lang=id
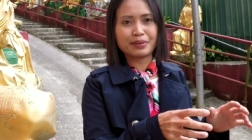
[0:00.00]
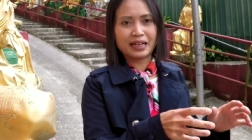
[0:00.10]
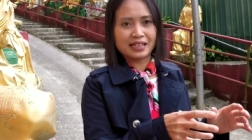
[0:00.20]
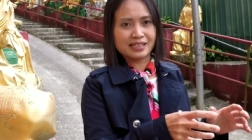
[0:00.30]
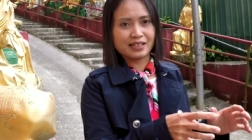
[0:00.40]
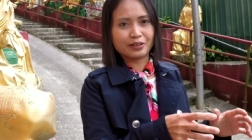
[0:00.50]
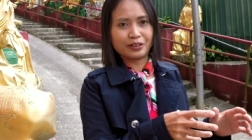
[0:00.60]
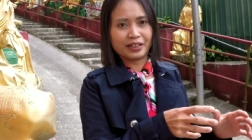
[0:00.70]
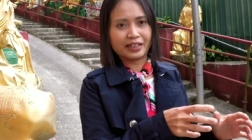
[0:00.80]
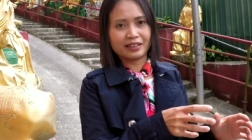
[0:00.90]
bekasnya
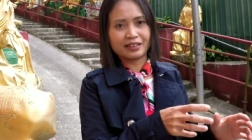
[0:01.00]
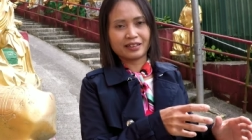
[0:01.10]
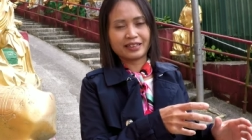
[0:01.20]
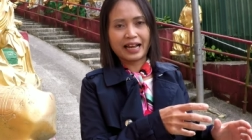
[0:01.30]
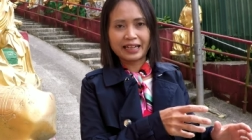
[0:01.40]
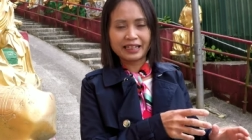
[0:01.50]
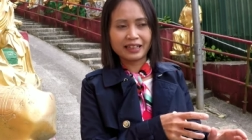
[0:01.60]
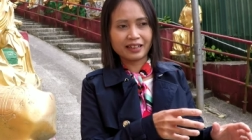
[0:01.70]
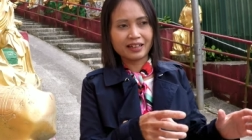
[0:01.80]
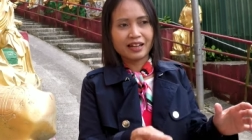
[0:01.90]
goreng
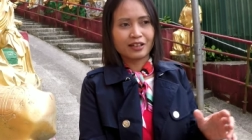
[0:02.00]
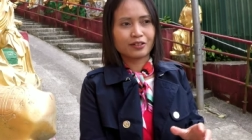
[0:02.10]
daging